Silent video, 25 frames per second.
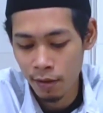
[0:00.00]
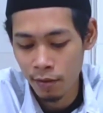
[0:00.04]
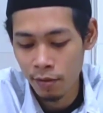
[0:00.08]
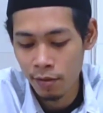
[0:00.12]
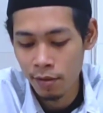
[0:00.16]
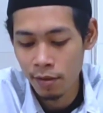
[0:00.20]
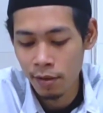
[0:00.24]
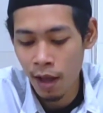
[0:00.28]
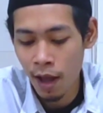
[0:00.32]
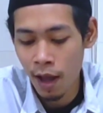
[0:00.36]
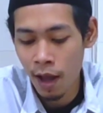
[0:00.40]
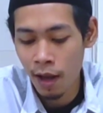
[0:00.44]

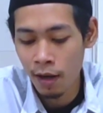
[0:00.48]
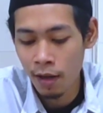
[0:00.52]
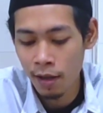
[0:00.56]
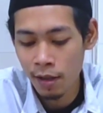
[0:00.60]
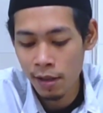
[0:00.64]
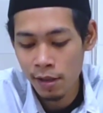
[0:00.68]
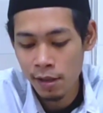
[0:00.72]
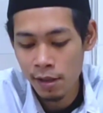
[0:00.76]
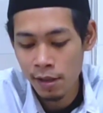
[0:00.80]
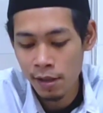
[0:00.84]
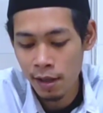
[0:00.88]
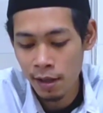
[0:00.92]
atau
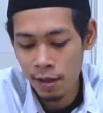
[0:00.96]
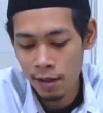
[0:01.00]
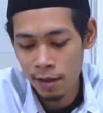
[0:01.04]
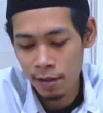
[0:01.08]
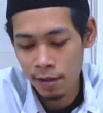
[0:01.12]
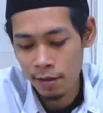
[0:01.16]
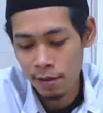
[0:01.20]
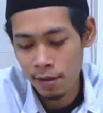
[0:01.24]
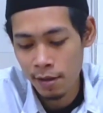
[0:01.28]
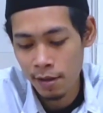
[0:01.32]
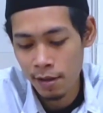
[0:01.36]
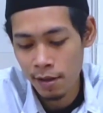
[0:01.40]
tali lah
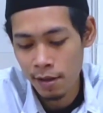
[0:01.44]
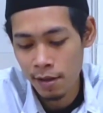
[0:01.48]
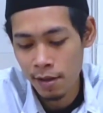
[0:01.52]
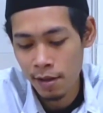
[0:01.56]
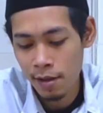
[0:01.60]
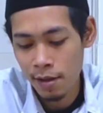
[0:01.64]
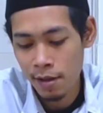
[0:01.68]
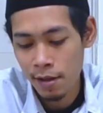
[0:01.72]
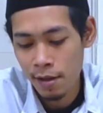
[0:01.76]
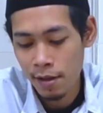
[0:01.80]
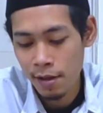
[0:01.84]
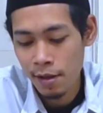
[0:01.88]

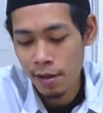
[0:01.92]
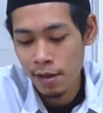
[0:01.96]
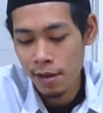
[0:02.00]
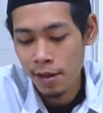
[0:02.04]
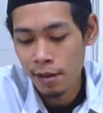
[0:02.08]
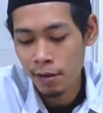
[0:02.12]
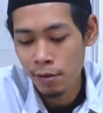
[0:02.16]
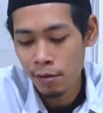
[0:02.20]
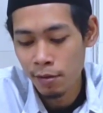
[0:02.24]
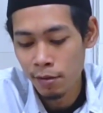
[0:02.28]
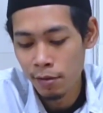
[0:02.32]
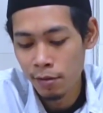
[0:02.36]

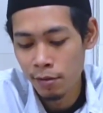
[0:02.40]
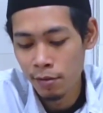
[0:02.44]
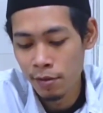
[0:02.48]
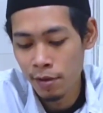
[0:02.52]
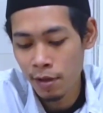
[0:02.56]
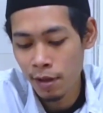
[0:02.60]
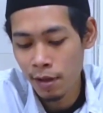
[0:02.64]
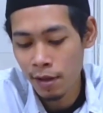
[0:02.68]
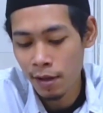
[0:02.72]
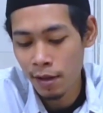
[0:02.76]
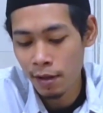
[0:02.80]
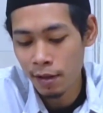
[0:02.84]
itu
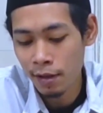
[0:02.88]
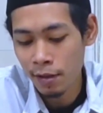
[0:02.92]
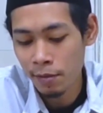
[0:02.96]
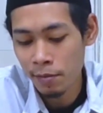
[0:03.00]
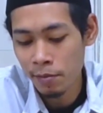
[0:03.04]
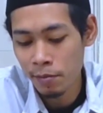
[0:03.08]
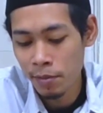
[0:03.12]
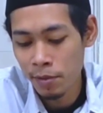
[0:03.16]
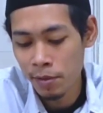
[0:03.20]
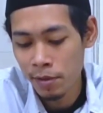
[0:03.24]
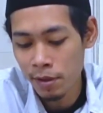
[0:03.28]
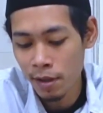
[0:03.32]
juga nanti
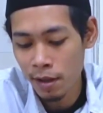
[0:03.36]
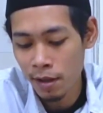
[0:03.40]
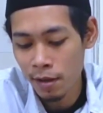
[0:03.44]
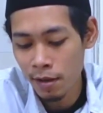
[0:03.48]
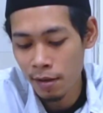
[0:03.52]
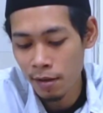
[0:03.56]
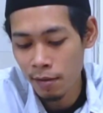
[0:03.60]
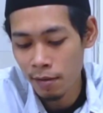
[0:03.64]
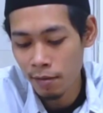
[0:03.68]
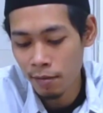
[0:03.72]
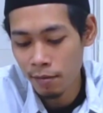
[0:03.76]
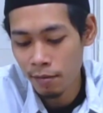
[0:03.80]

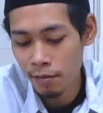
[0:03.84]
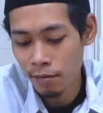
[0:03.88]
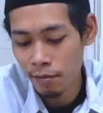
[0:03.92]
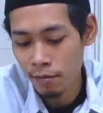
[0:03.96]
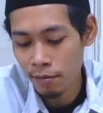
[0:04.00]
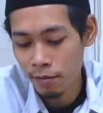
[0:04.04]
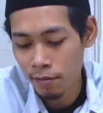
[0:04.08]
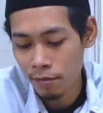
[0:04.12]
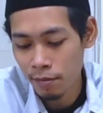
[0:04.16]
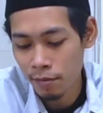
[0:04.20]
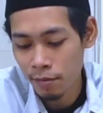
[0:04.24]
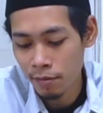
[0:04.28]
bisa
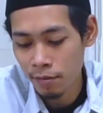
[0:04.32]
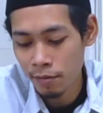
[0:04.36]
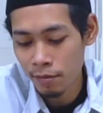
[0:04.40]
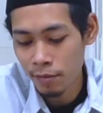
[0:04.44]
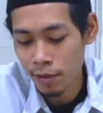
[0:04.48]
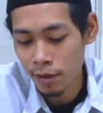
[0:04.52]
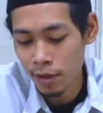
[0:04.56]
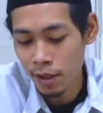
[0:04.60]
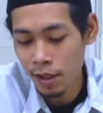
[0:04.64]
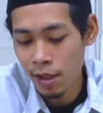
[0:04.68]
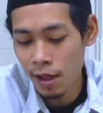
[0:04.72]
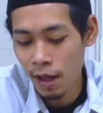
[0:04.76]

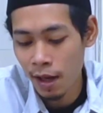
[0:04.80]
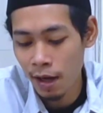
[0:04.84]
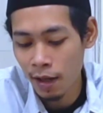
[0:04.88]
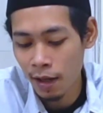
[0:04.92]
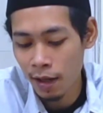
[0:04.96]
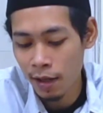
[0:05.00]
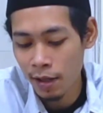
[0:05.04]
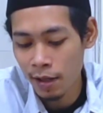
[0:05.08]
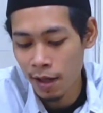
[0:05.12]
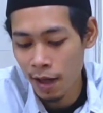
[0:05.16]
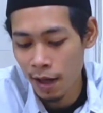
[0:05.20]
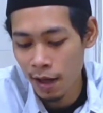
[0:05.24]

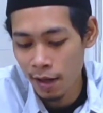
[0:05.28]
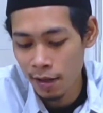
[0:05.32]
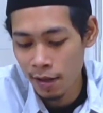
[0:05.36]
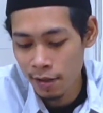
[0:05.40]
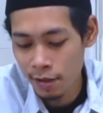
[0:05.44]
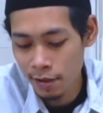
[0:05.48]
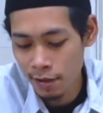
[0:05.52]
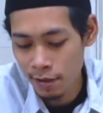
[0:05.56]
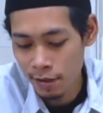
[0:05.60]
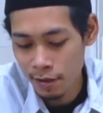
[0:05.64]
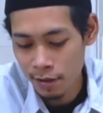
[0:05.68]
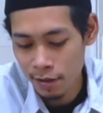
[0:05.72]
meninggalkan
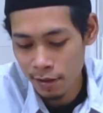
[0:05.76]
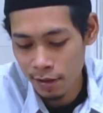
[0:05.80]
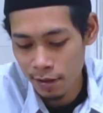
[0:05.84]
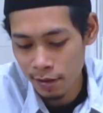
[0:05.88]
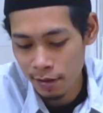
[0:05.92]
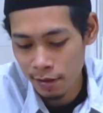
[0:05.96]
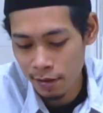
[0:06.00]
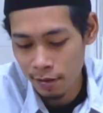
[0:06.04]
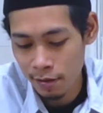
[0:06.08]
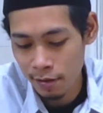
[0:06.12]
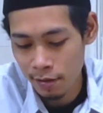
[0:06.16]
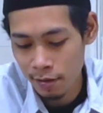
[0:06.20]
garis
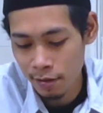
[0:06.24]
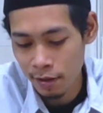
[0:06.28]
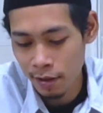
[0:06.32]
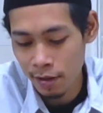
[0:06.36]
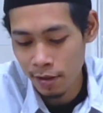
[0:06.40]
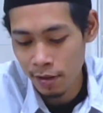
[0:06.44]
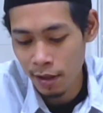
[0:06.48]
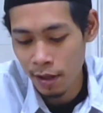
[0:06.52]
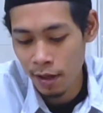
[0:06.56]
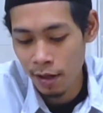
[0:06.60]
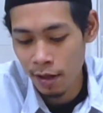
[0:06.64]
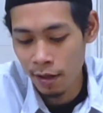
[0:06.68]

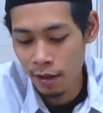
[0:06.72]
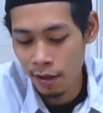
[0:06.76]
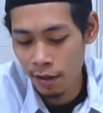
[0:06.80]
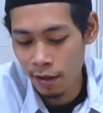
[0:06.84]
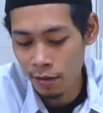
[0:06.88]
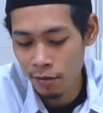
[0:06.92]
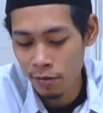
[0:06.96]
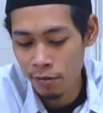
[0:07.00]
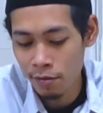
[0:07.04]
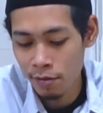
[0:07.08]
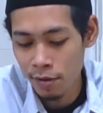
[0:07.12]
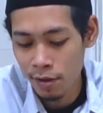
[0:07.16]
nek
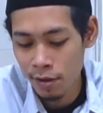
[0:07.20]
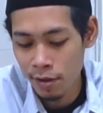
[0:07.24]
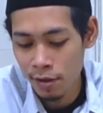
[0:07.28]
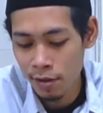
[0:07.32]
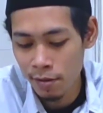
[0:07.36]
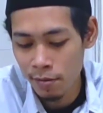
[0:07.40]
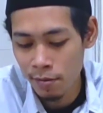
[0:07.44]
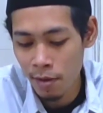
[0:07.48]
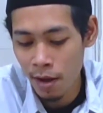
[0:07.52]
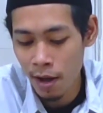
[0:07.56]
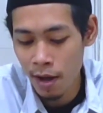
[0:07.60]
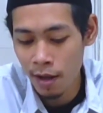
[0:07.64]
sanggar
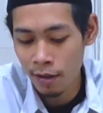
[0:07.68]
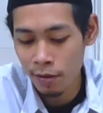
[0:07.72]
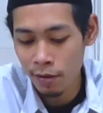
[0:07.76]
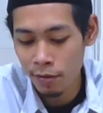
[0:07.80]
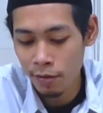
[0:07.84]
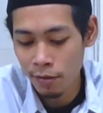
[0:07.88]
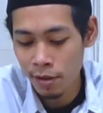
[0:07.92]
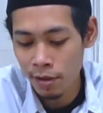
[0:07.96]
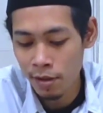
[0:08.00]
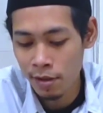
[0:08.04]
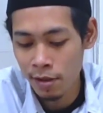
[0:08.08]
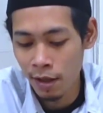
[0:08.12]
suwi
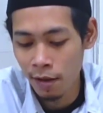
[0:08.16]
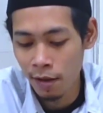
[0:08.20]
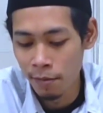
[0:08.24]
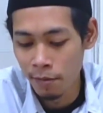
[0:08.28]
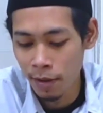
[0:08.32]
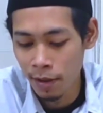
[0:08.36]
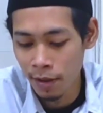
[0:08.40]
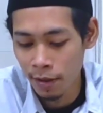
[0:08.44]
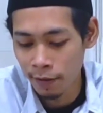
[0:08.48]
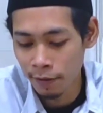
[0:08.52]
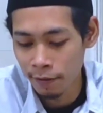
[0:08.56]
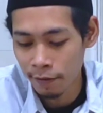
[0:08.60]
maatul
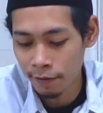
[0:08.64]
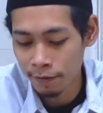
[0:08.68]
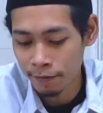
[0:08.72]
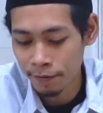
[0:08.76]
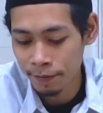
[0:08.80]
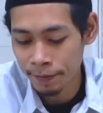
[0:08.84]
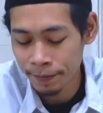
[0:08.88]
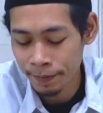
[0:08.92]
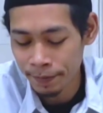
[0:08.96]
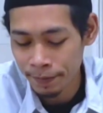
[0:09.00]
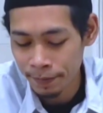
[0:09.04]
zaman